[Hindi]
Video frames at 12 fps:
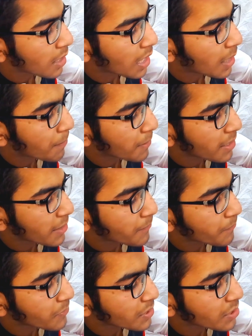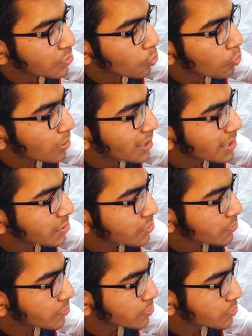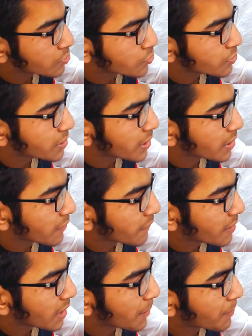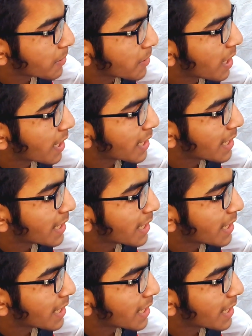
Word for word: आपने ये दो उंगलियाँ छुट जाएंगी फिर आपने आगे